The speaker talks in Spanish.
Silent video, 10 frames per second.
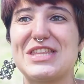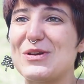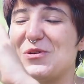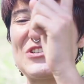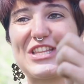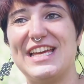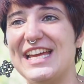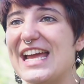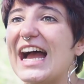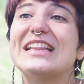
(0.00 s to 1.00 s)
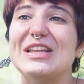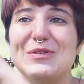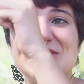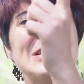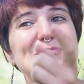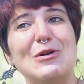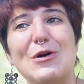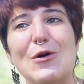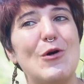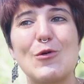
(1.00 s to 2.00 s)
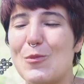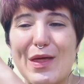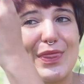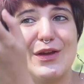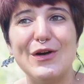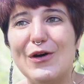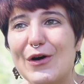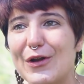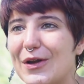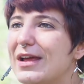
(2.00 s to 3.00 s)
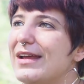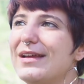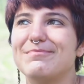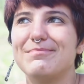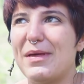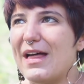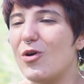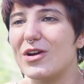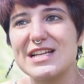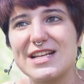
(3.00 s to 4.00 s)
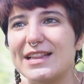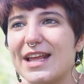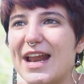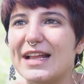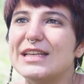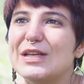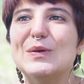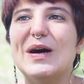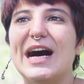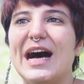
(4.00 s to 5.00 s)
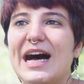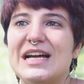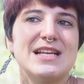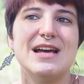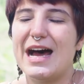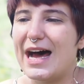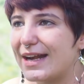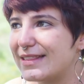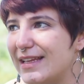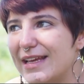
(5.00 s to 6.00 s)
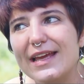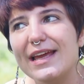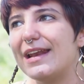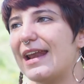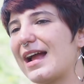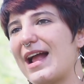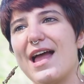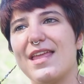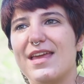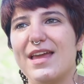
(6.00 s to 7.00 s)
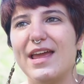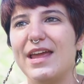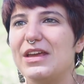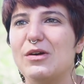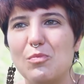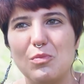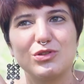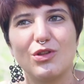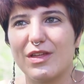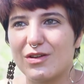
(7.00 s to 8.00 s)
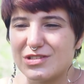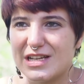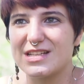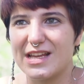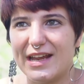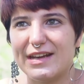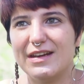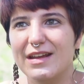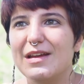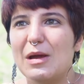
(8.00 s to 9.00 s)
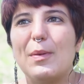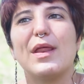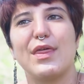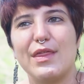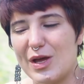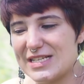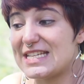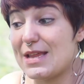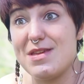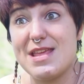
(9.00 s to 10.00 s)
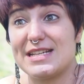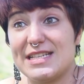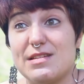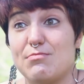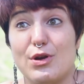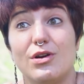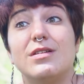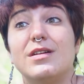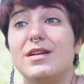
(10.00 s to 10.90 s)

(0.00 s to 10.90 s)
círculos de activismo, ocupación, mm, pedagogías alternativas, arte en la calle y un montón de cosas que han precedido a esa semilla que se sembró,